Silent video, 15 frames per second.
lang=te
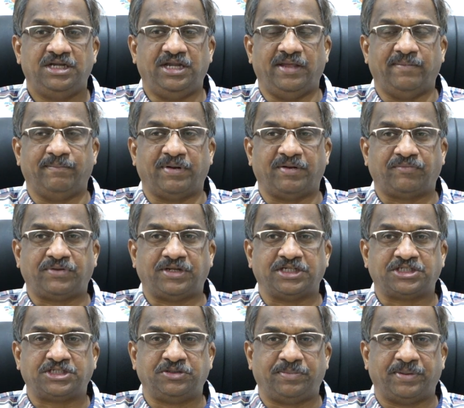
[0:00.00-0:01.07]
నెంబర్ ఆఫ్
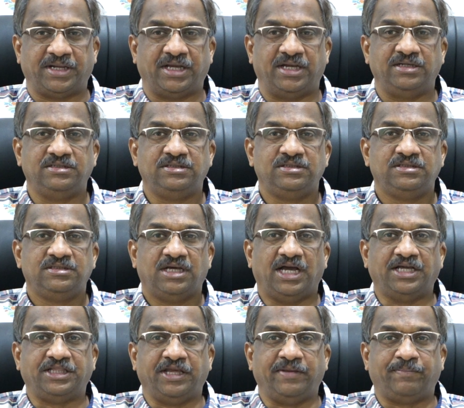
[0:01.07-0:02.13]
టెస్ట్ పెరిగాయి
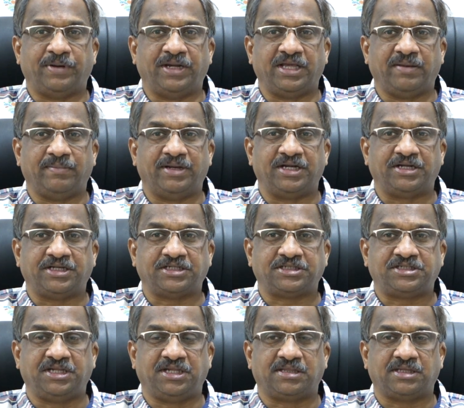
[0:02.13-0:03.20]
అయితే ఇప్పటికీ మన
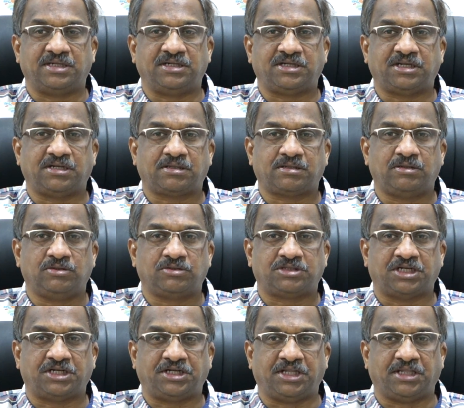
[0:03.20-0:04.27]
టెస్టింగ్ సెంటర్స్లో
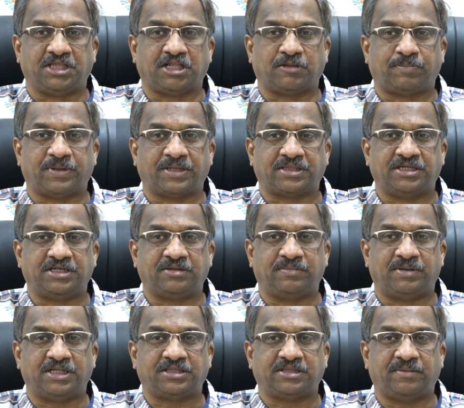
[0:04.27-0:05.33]
థర్టీ సిక్స్ పర్సెంట్
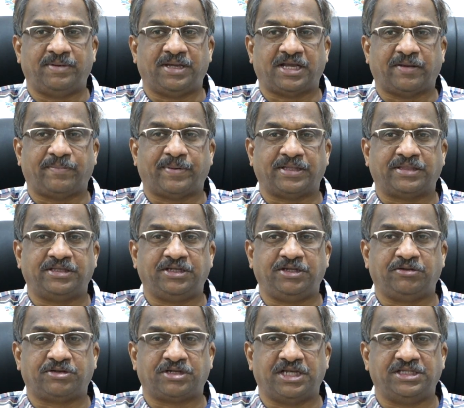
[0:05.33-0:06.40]
మాత్రమే కెపాసిటీ
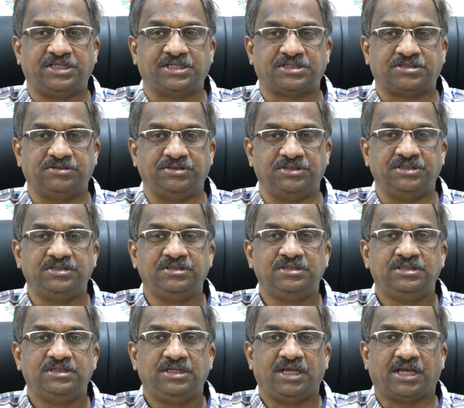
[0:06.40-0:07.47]
యూటిలైజేషన్ ఉంది
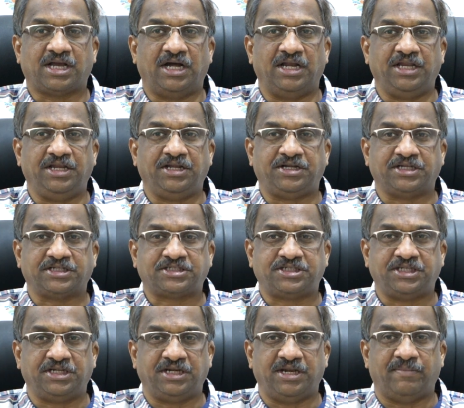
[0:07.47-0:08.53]
కానీ ఈ
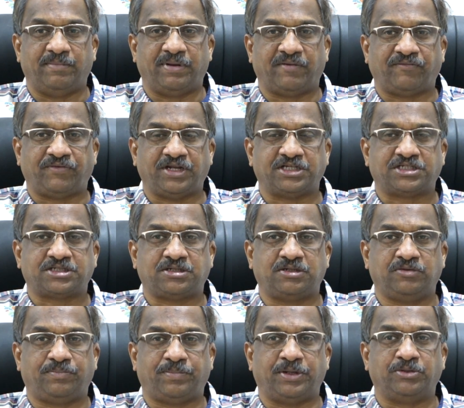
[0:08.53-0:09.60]
టెస్టింగ్ నెంబర్ ఆఫ్
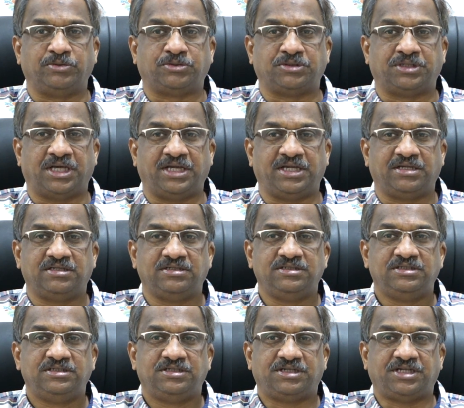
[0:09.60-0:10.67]
టెస్ట్లు పెరుగుతున్నాయి
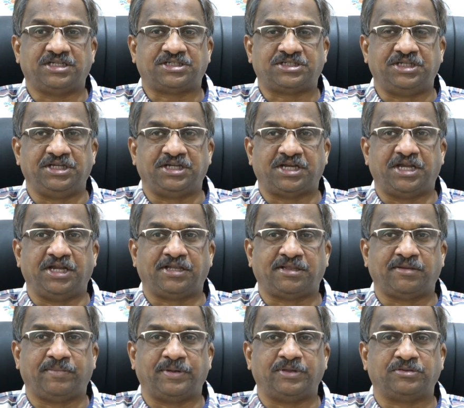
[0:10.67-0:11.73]
టెస్టింగ్
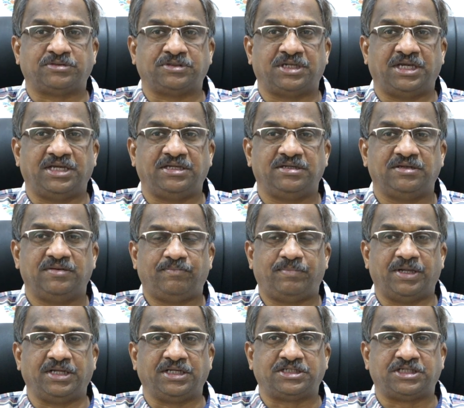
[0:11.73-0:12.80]
కిట్స్ పెరుగుతున్నాయి
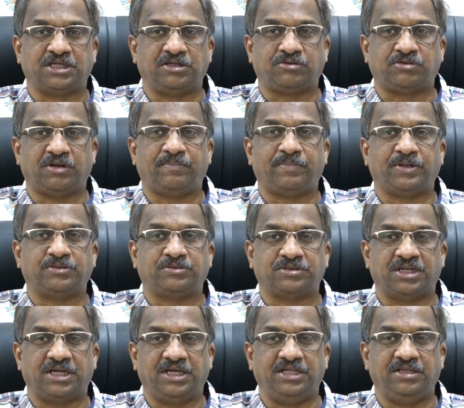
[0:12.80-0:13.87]
పరీక్షలు కూడా
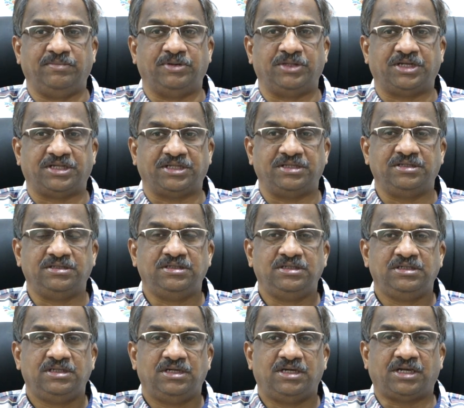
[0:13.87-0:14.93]
పెరుగుతున్నాయి ఇది మొదటిది
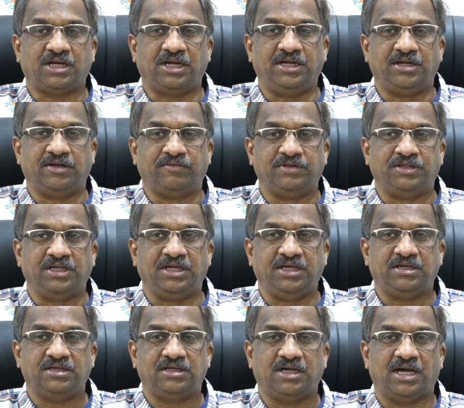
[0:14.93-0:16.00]
రెండవది
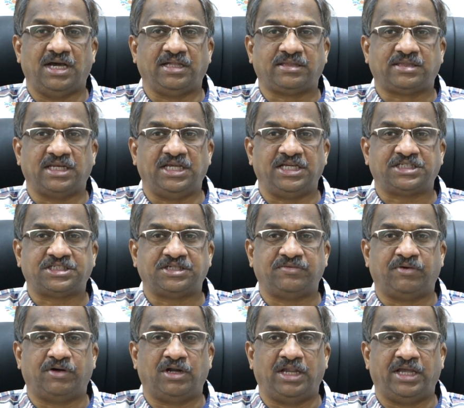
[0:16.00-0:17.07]
ఐసోలేషన్
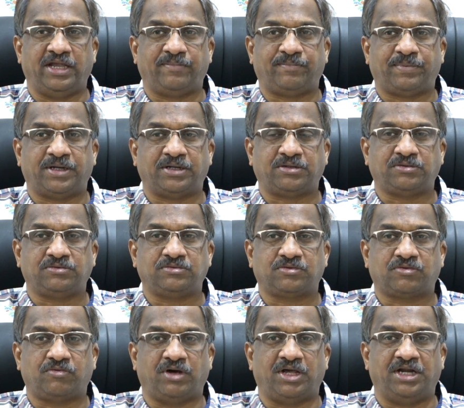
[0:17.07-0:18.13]
వాళ్ళ ఏర్పాటు
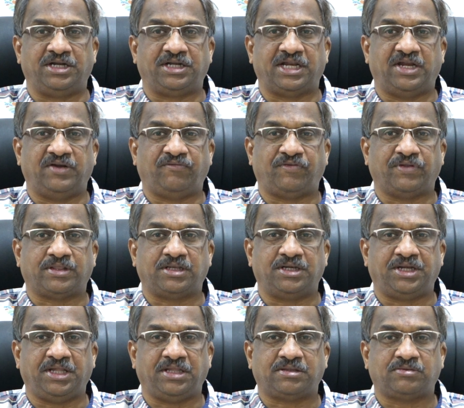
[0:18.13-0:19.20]
క్వారంటైన్
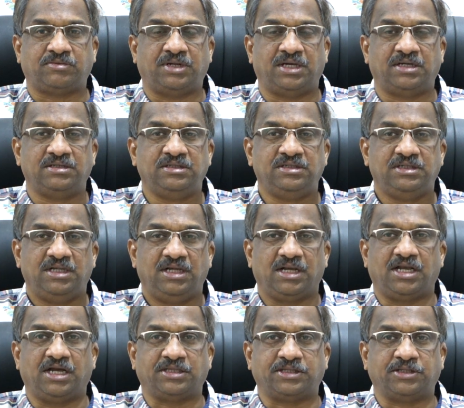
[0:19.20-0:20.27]
ఫెసిలిటీస్ కూడా
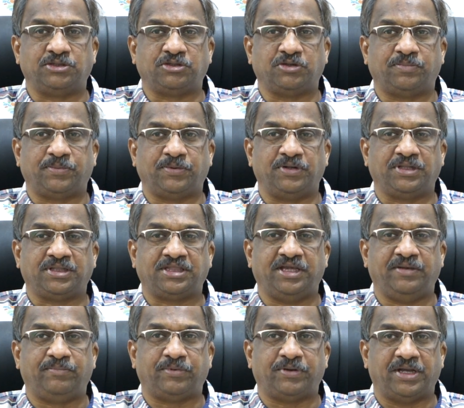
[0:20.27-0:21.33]
గతంతో పోలిస్తే
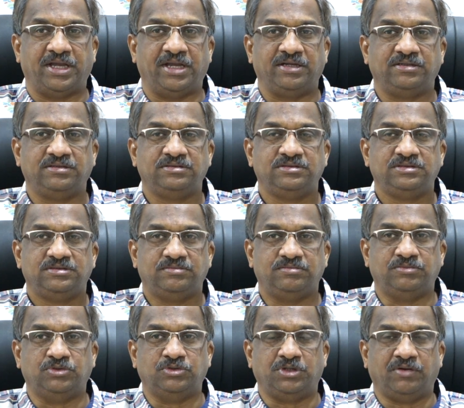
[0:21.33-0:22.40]
ఇంప్రూవ్ అయ్యాయి
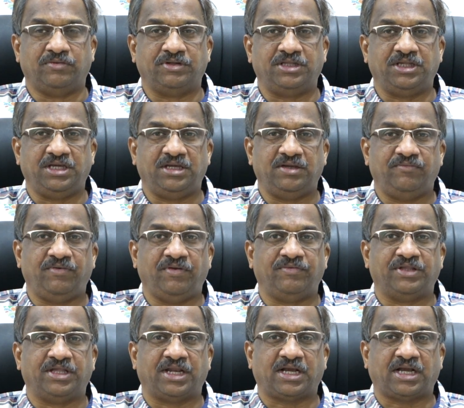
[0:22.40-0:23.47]
మూడవది
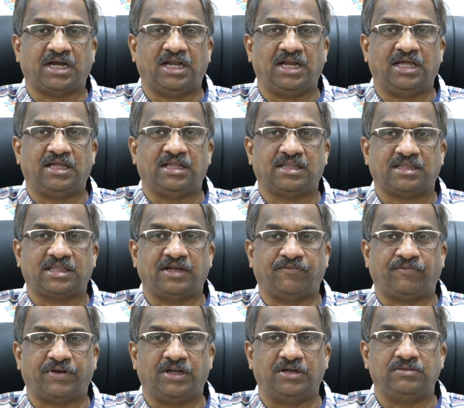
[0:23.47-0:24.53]
వివిధ రకాల
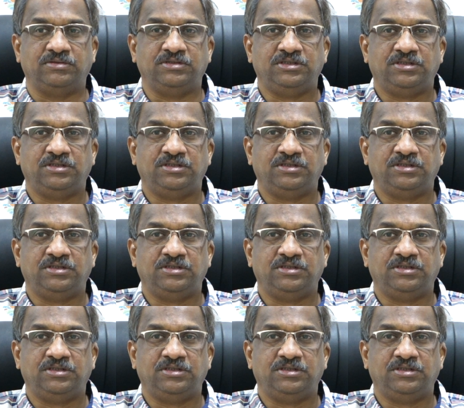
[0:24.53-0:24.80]
సరఫరాలు